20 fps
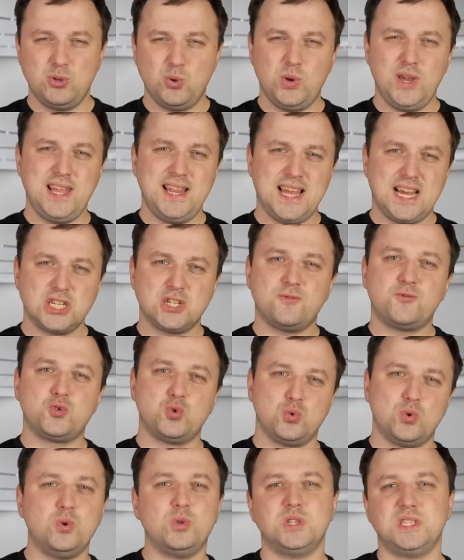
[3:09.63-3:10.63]
Многие даже в
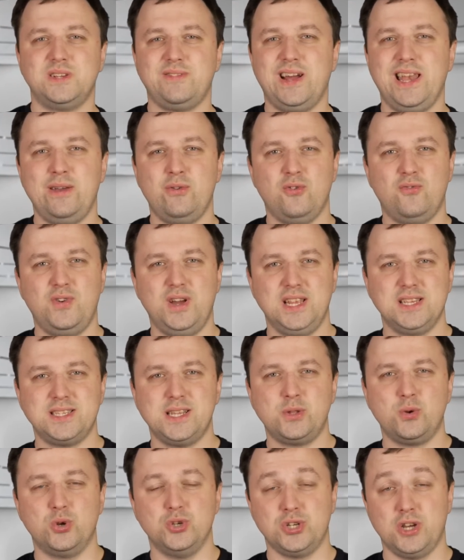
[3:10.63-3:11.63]
шутку называли его
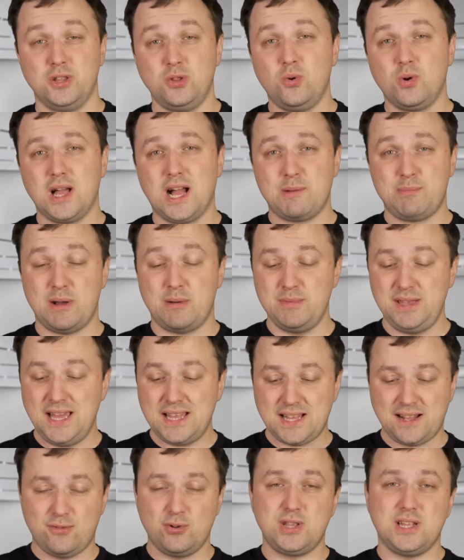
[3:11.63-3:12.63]
вырез и точка, но, как по
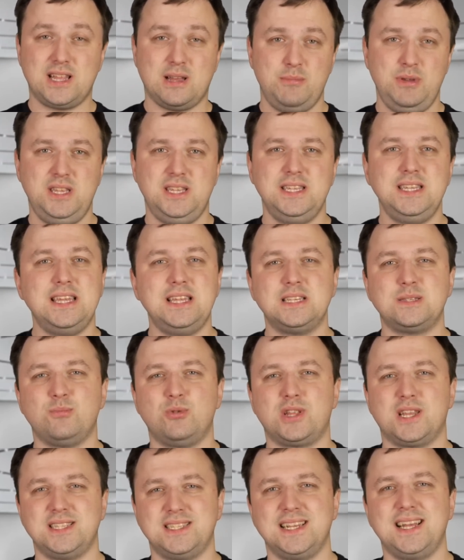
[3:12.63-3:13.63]
мне, так вот это объединение
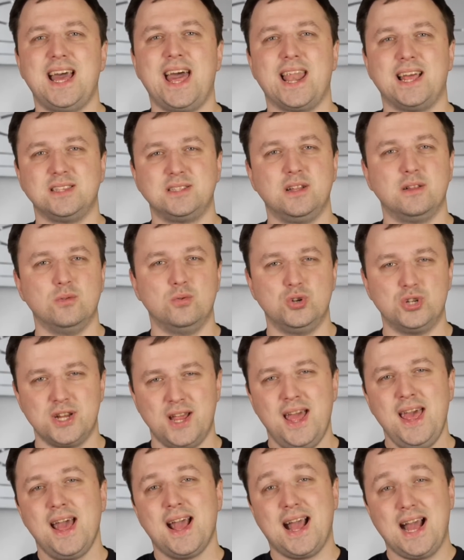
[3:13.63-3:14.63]
смотрится гораздо
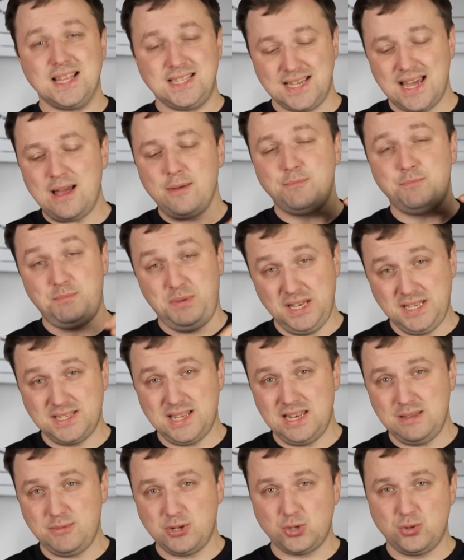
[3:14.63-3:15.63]
лучше. Хотя
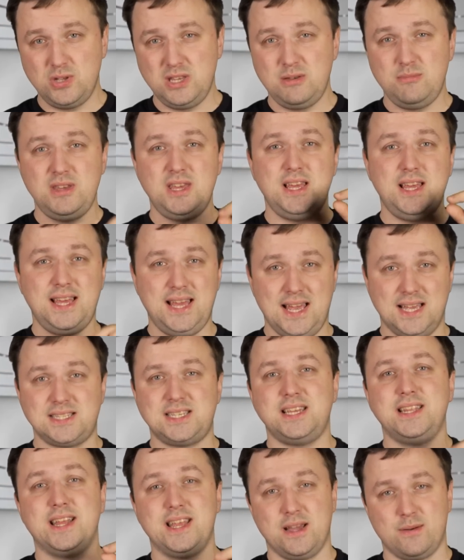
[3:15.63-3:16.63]
пиксели между ними
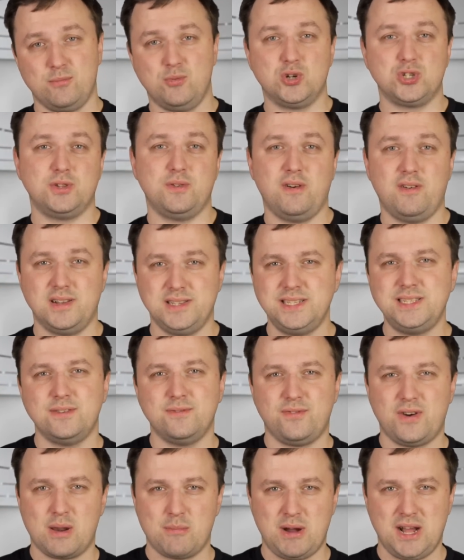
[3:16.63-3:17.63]
есть, и на них можно выводить
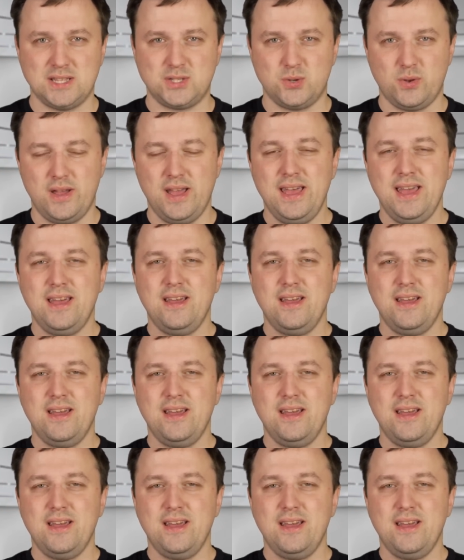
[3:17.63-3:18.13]
информацию.